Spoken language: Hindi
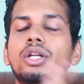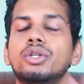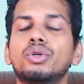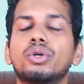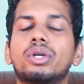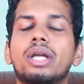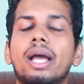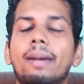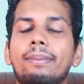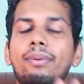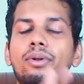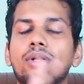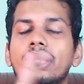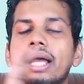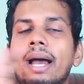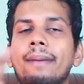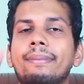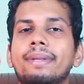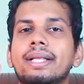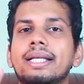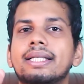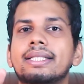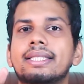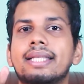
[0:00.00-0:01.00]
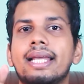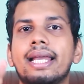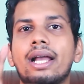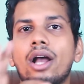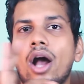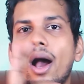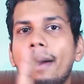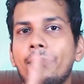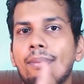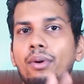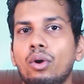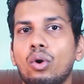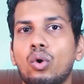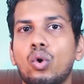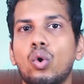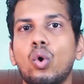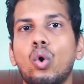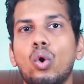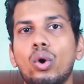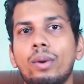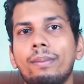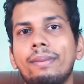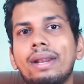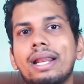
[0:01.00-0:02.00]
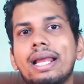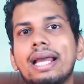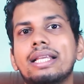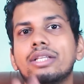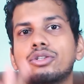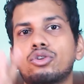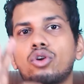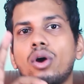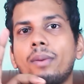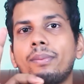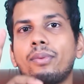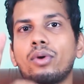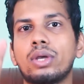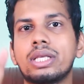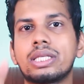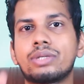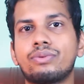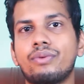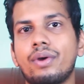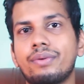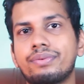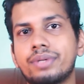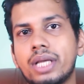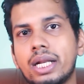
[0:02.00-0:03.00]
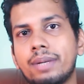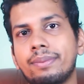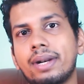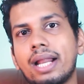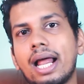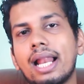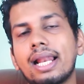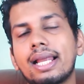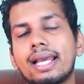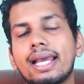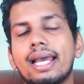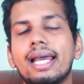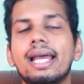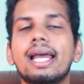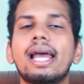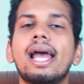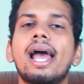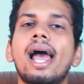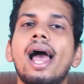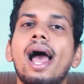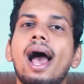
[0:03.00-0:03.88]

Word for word: जो कि आप लोग यहाँ पे देखते हैं एक आप लोग कोड मिल गया जिसको आप लोग इस वेबसाइट में डाल के